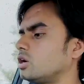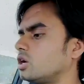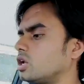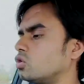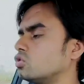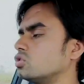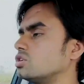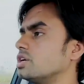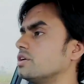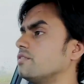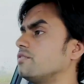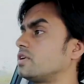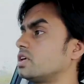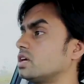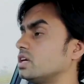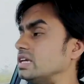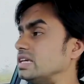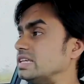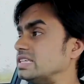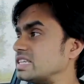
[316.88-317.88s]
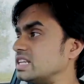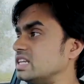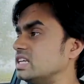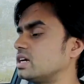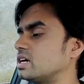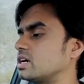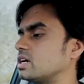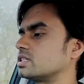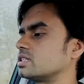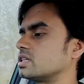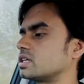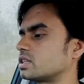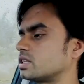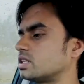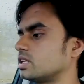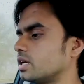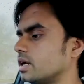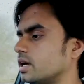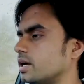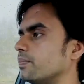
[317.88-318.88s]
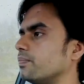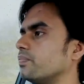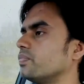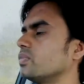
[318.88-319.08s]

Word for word: डाउन शिफ्ट ईजिली कर सकते हैं